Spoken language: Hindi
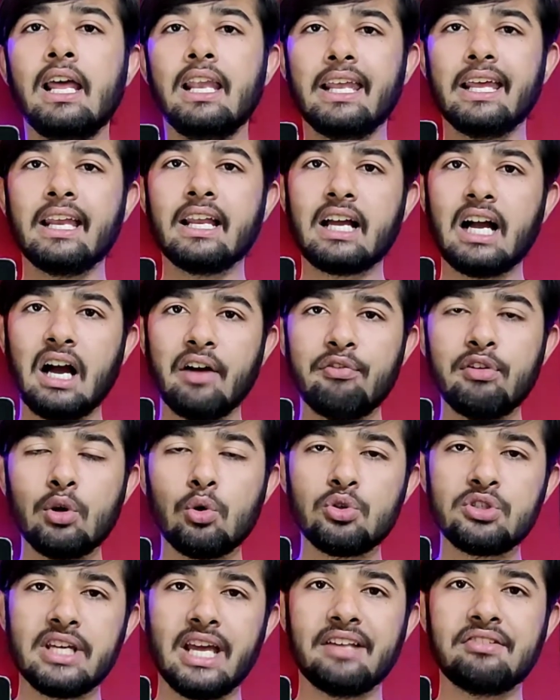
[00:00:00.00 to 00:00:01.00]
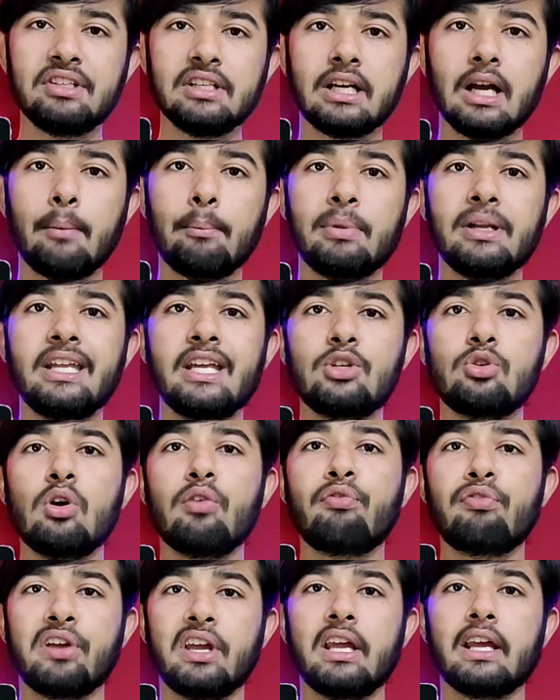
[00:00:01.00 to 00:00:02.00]
लेकिन काफ़ी कुछ ऐसी कंपनी है जो
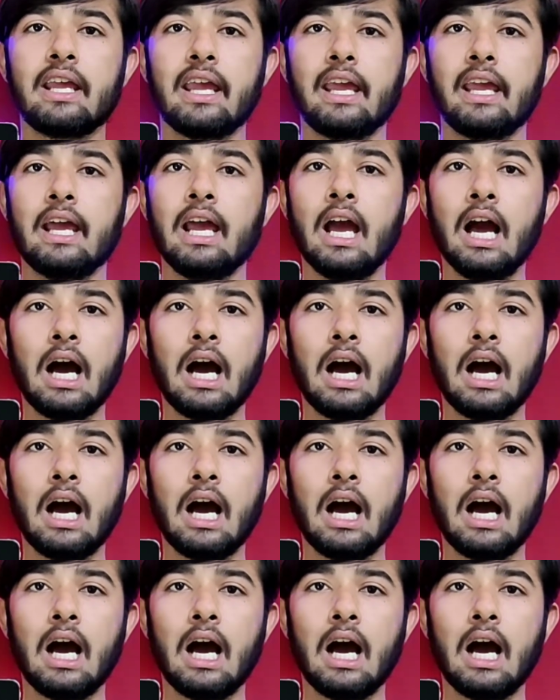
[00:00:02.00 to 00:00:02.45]
फेक हैं